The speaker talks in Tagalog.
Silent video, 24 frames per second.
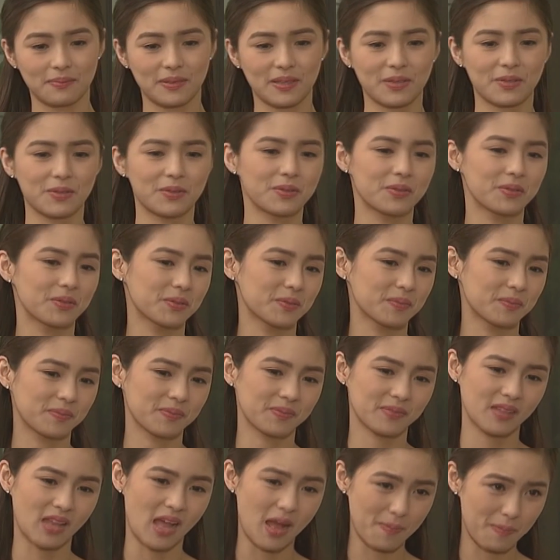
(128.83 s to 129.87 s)
Pero
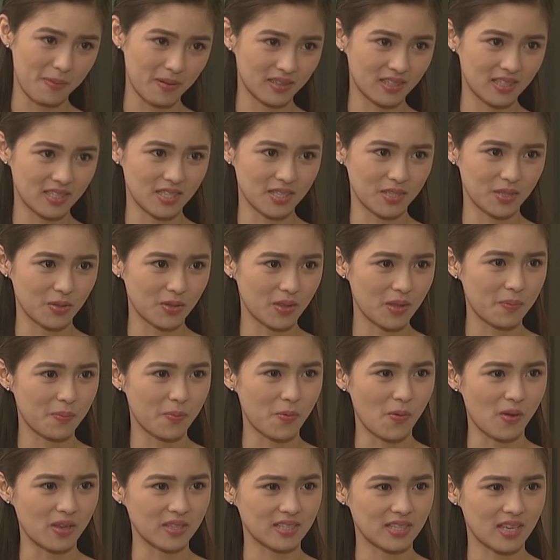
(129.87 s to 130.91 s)
nakapag-desisyon na
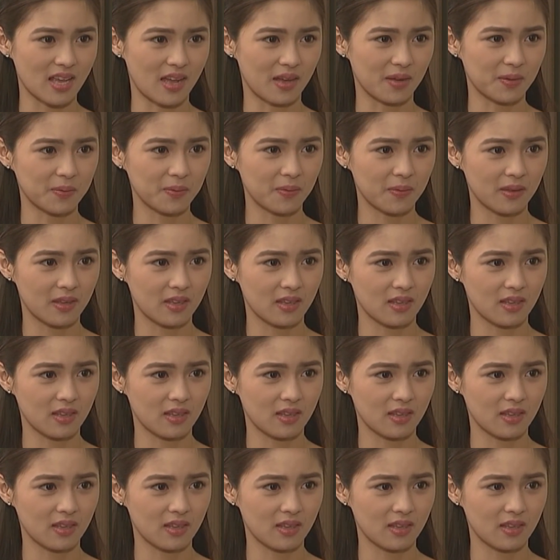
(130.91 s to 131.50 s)
po kasi ako